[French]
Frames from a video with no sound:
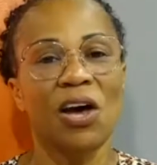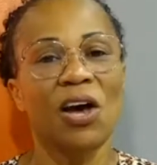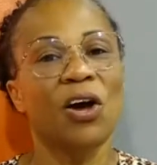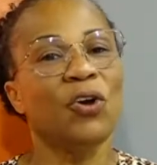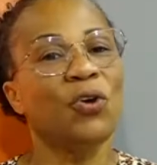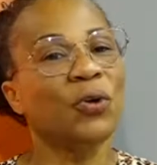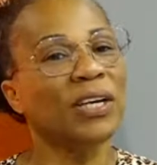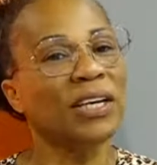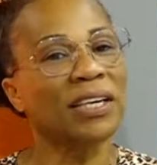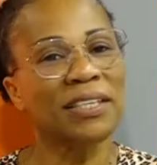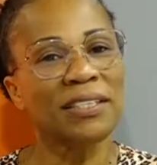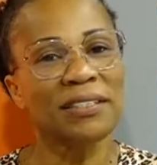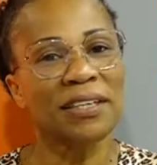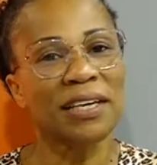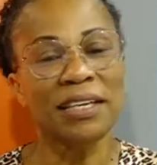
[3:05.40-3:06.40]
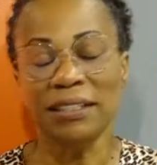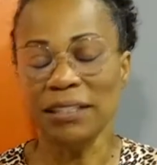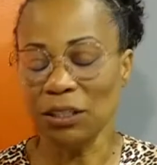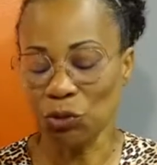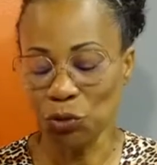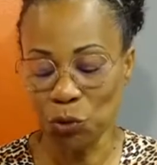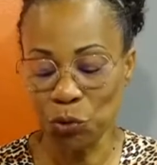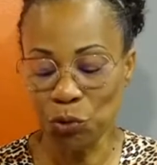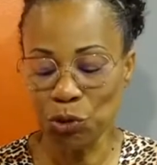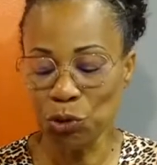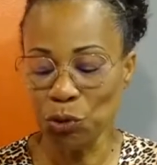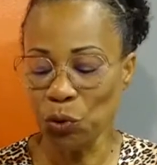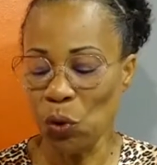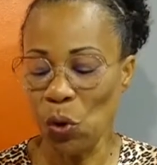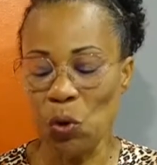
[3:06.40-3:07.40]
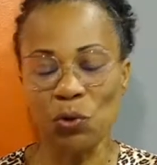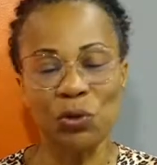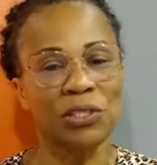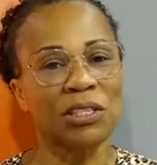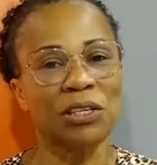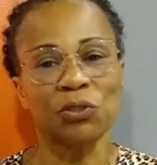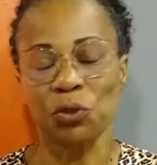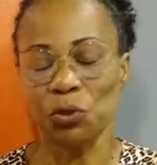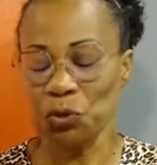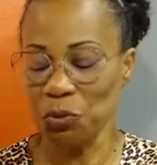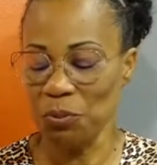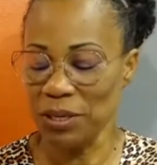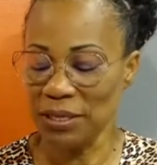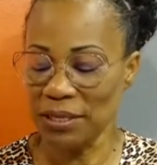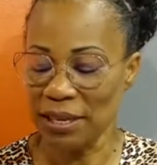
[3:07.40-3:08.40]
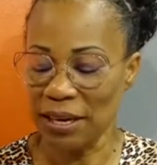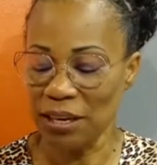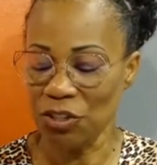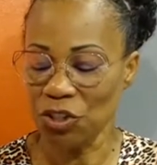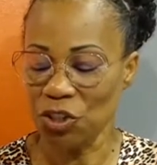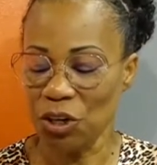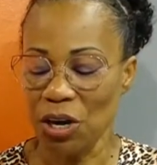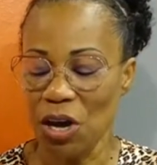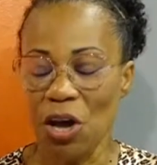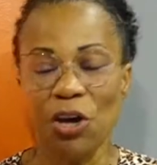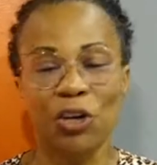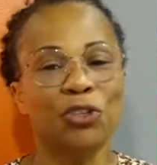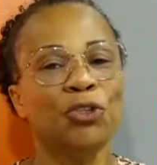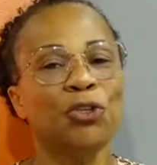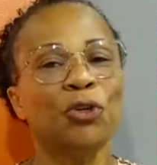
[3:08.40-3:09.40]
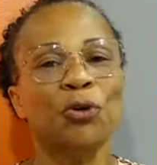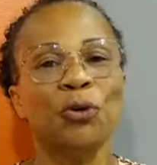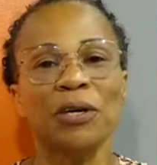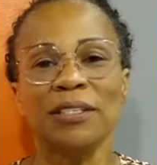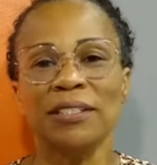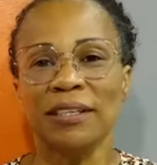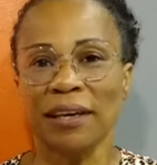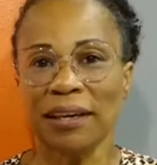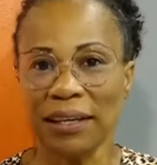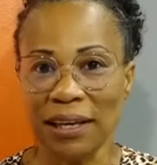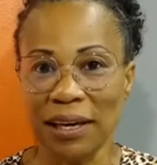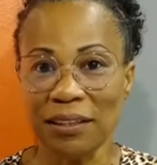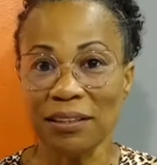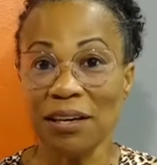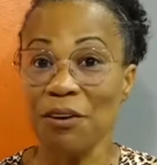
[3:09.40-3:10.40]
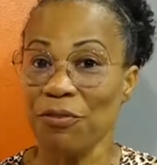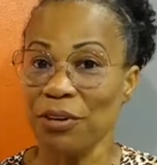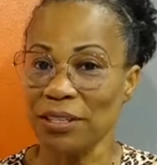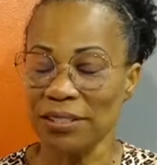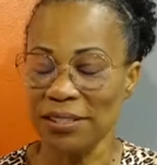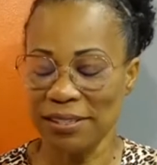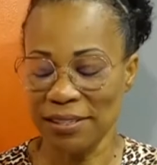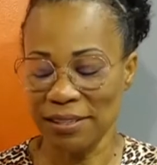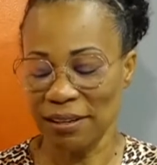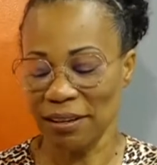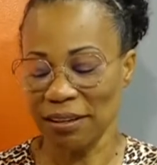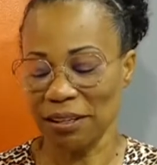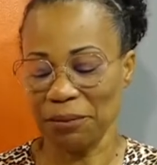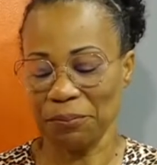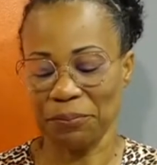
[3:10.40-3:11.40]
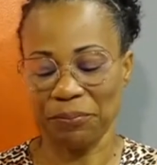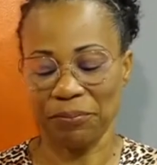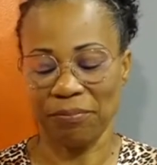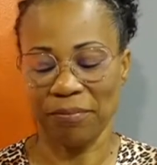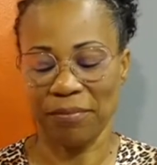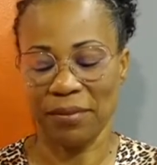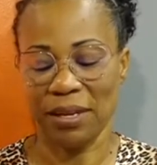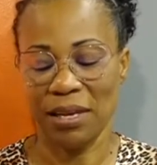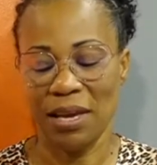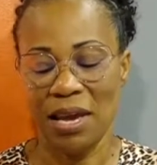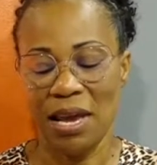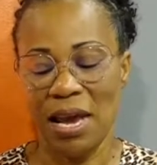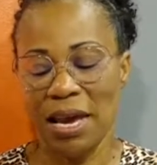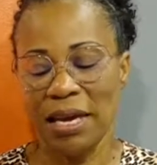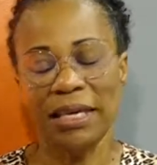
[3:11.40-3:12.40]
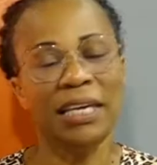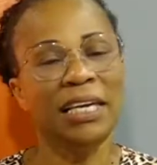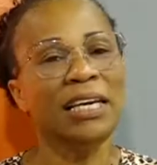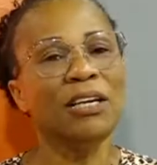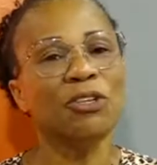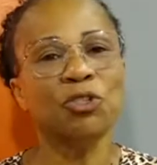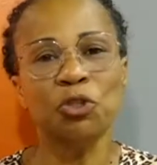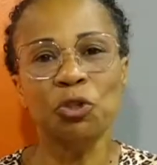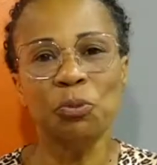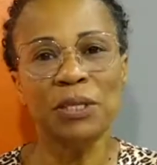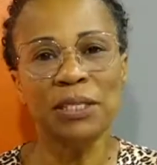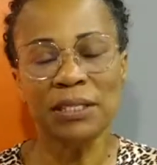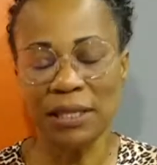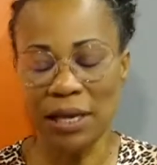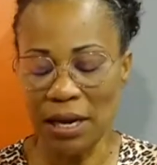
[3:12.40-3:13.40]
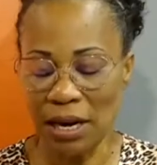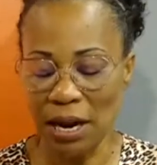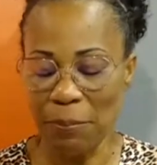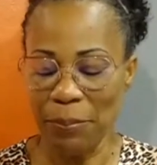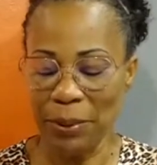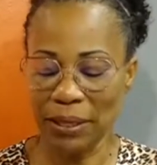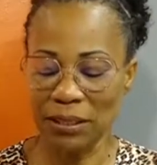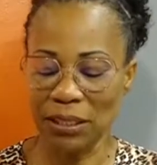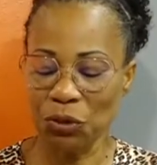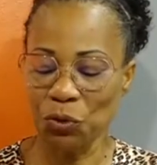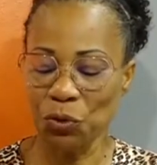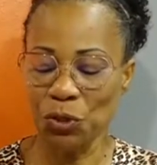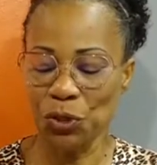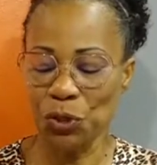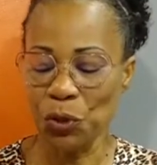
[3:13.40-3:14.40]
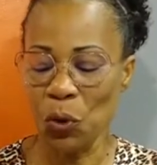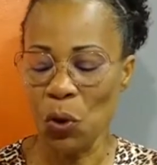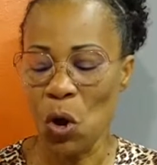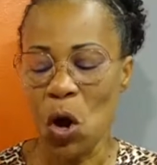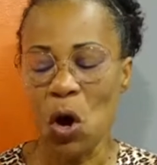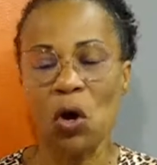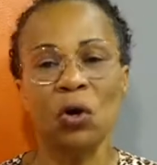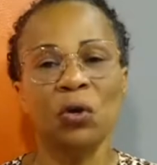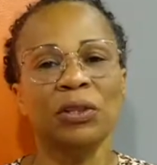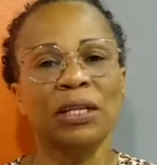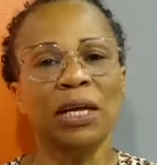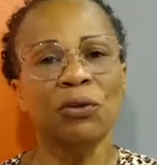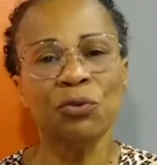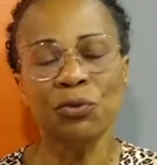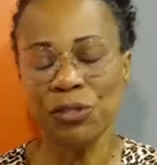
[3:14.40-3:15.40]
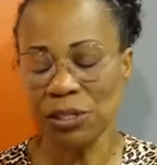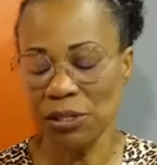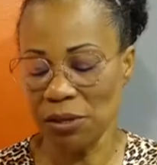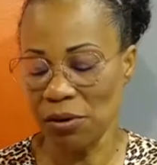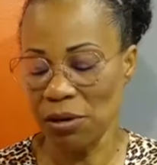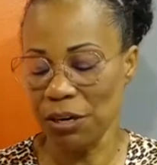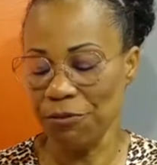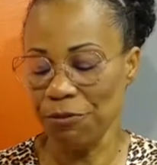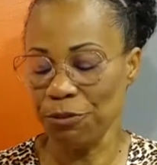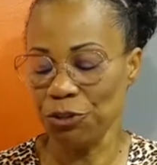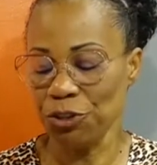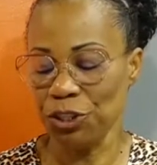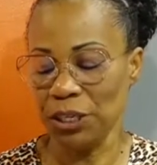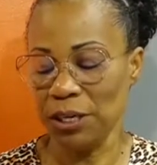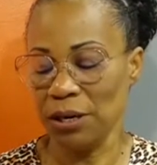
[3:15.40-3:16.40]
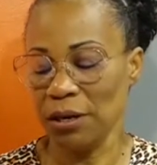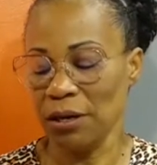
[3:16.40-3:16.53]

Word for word: le Christ était toujours au centre du message. 2 Corinthiens 4, verset 5. Il subissait la persécution en annonçant l'Évangile.